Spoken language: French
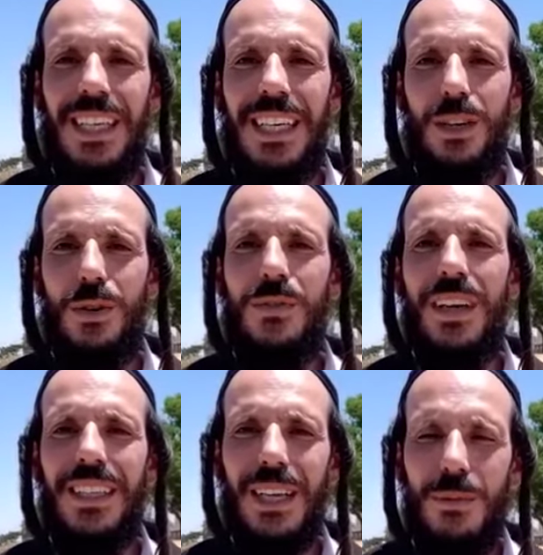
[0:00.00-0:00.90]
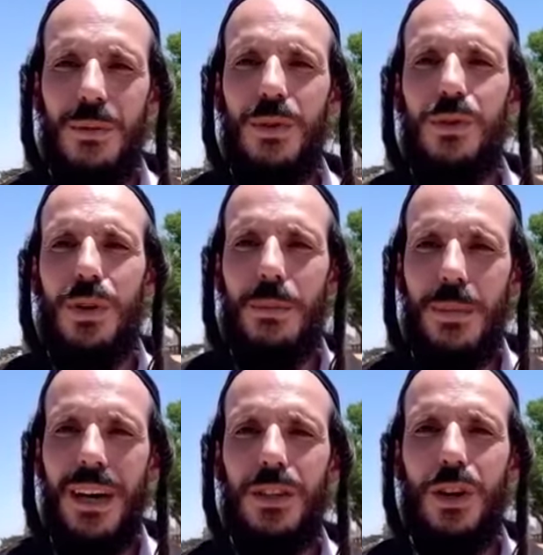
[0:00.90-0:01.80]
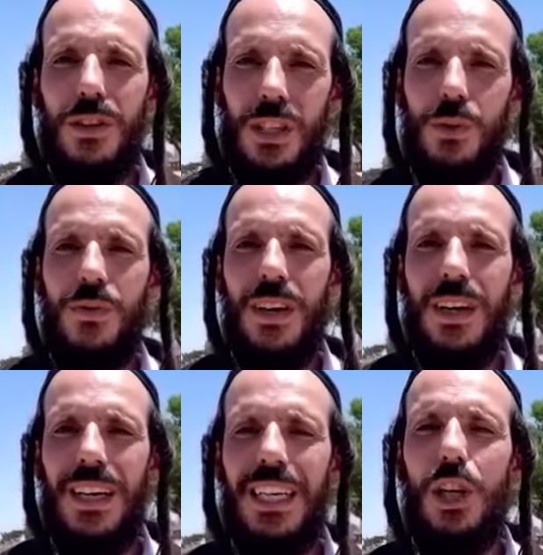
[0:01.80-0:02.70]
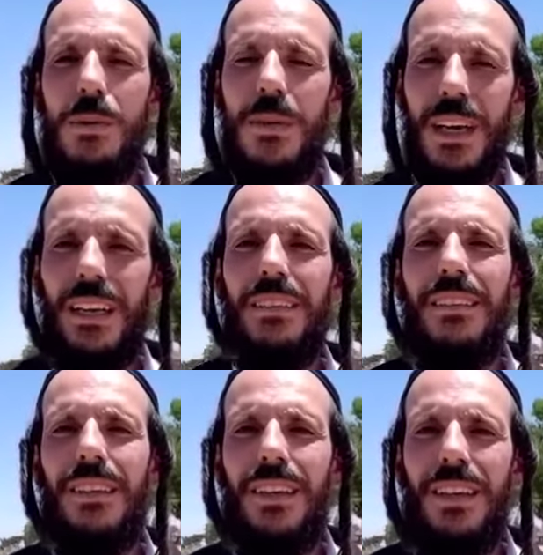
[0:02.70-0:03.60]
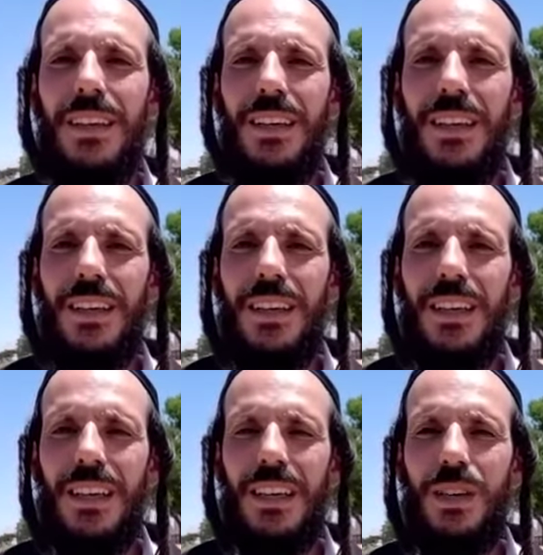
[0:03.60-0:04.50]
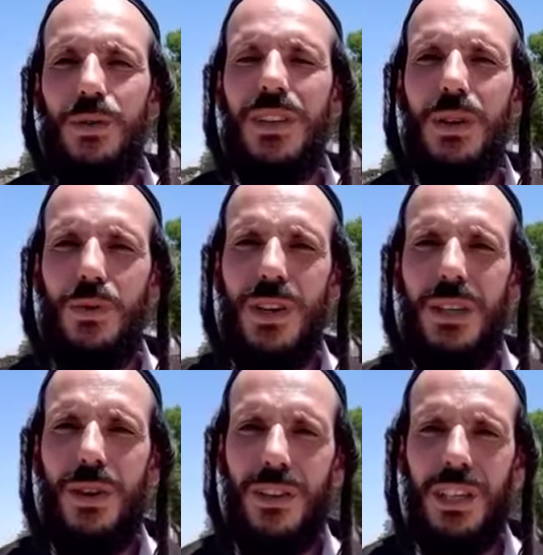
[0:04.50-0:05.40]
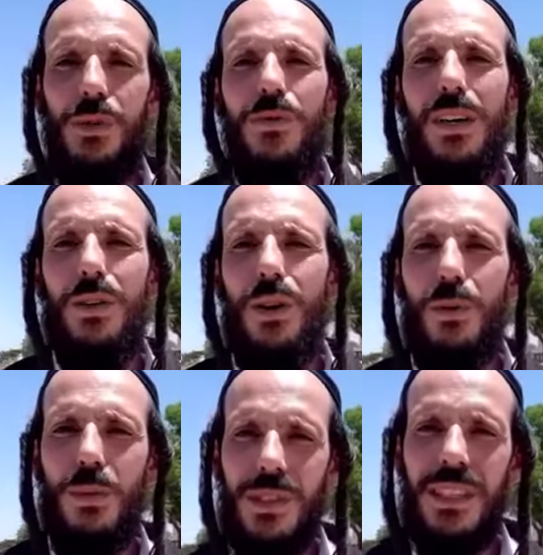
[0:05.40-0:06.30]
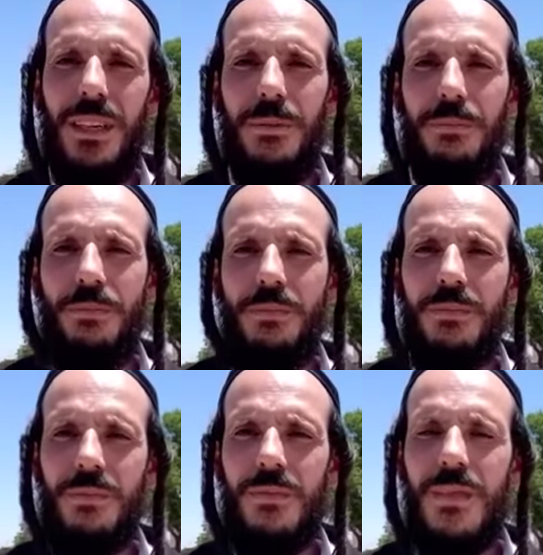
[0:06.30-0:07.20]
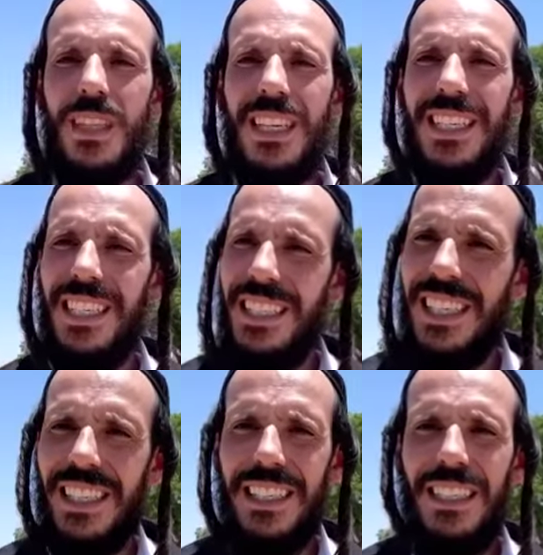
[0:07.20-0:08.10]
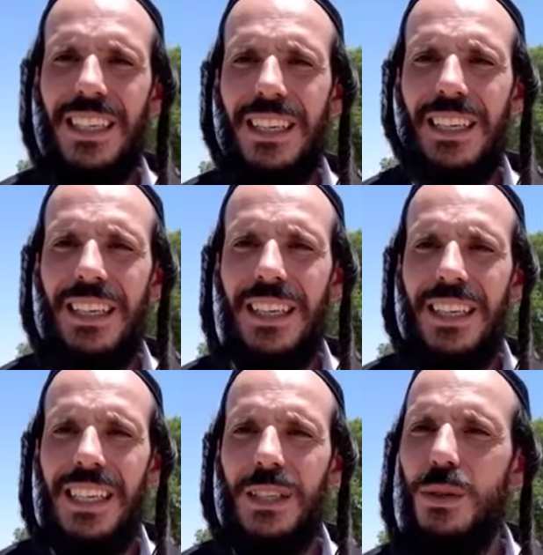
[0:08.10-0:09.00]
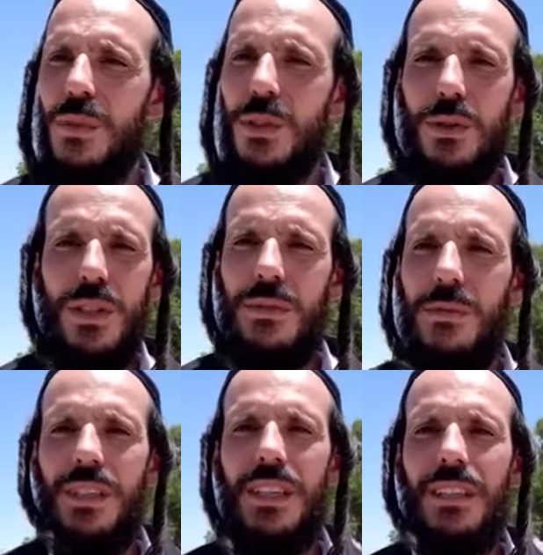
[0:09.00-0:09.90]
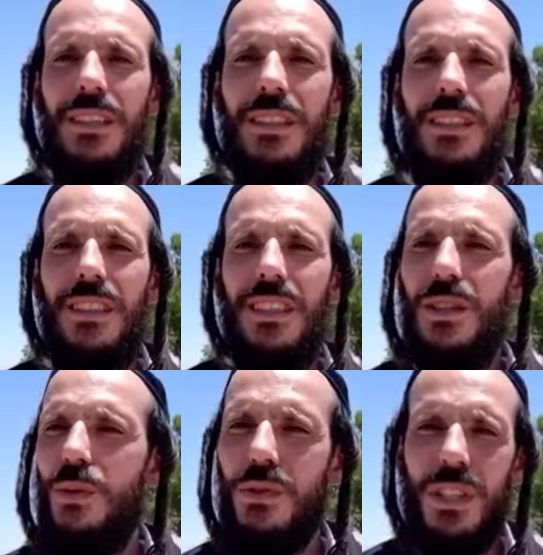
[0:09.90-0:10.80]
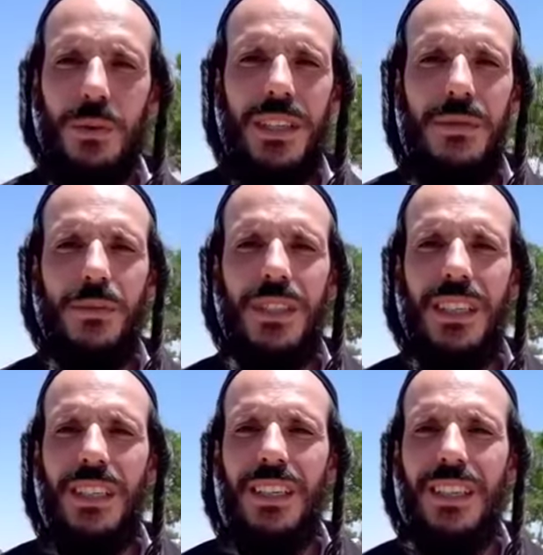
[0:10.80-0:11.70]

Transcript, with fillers: et que véritablement tu as part dans leur teshuvah et dans les mérites qui ont découlé de leur teshuvah et de leur repentir. C'est ainsi. Il suffit juste de diffuser, de continuer à diffuser,